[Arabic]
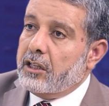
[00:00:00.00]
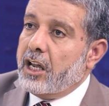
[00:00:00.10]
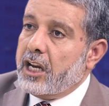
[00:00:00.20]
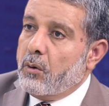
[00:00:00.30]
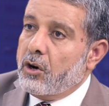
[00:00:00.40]

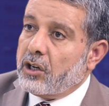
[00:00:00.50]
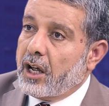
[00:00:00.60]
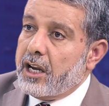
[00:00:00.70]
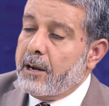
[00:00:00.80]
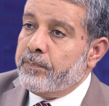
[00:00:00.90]
الإدارية
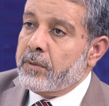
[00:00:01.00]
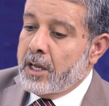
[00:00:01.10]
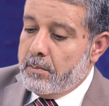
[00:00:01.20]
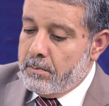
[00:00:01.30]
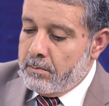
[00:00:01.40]
والإجرائية
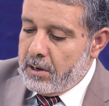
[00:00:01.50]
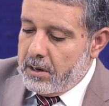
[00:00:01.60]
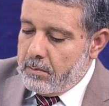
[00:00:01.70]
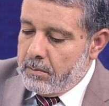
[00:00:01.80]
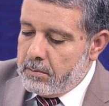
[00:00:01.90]
من
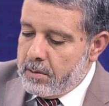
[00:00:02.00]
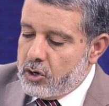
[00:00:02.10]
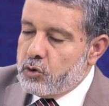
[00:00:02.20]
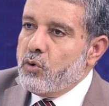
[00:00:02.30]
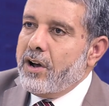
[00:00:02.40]

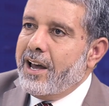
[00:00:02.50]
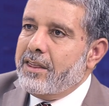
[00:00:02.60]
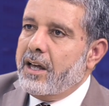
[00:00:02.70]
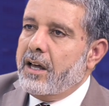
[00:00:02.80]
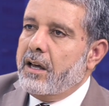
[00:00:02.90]
بمجموع
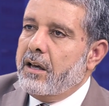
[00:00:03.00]
هذا